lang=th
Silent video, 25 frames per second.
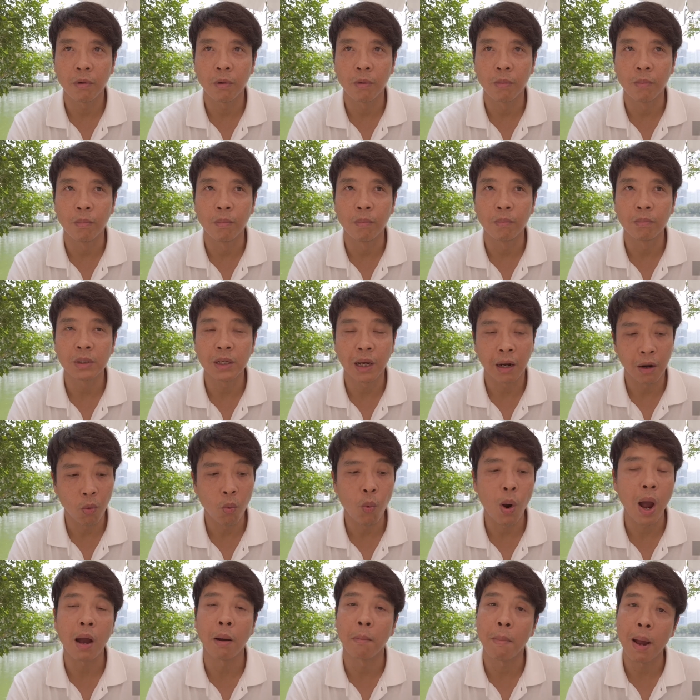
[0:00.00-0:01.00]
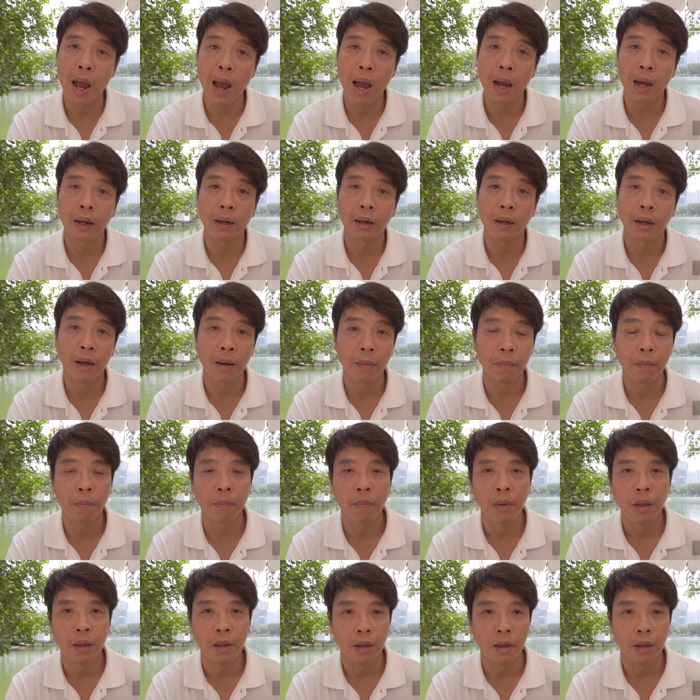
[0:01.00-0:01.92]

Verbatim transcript: ผมจะระวังมากนะครับ